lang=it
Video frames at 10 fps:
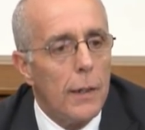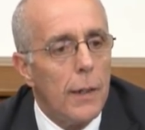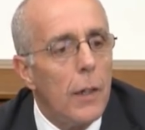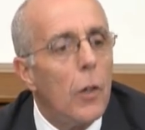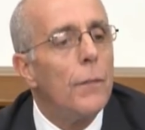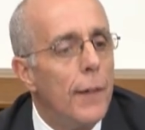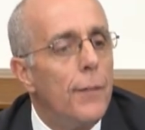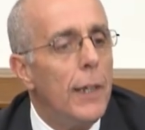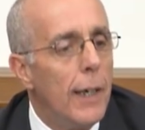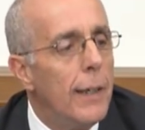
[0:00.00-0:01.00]
nel non
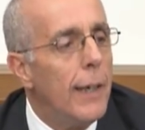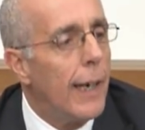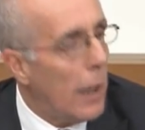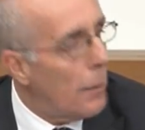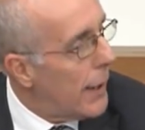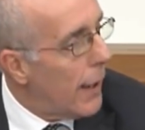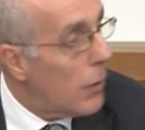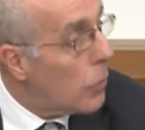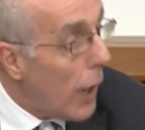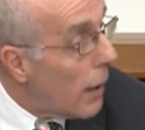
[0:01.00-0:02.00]
definire di calamità
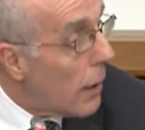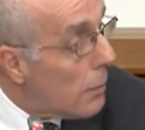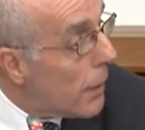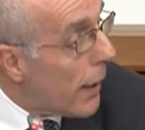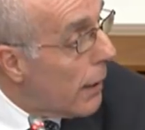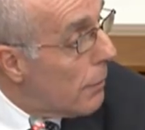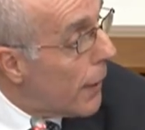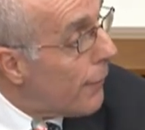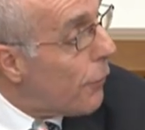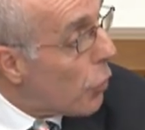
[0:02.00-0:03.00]
naturale, perché
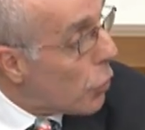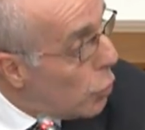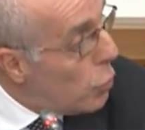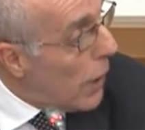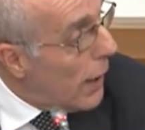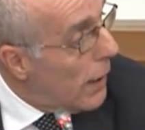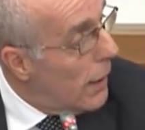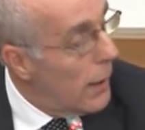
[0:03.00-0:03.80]
per fortuna